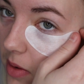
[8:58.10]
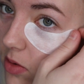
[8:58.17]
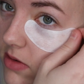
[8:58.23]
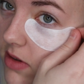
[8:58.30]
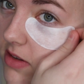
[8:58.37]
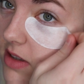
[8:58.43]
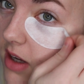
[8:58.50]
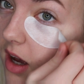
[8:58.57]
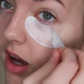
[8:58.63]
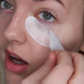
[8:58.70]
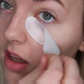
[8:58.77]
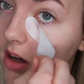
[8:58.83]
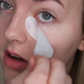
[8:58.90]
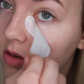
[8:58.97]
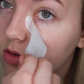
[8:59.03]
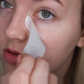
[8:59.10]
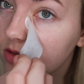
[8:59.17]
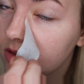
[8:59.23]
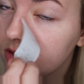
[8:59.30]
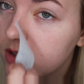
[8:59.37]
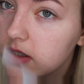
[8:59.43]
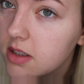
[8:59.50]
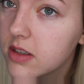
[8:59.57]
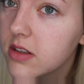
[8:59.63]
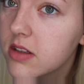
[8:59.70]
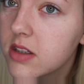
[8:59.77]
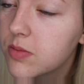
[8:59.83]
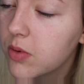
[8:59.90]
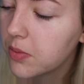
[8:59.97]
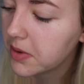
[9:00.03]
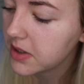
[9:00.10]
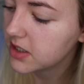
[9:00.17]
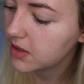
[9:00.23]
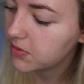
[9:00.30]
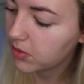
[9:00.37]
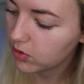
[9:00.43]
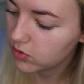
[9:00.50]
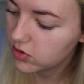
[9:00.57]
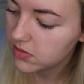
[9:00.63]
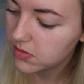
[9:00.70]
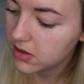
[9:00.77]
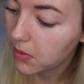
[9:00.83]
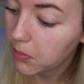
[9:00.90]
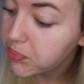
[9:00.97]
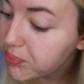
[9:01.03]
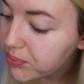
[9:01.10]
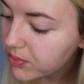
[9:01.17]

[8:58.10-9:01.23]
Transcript: Par contre ça sert à rien hein, qu'on se le dise, dit c'est pour pas qu'il y ait de produit mais...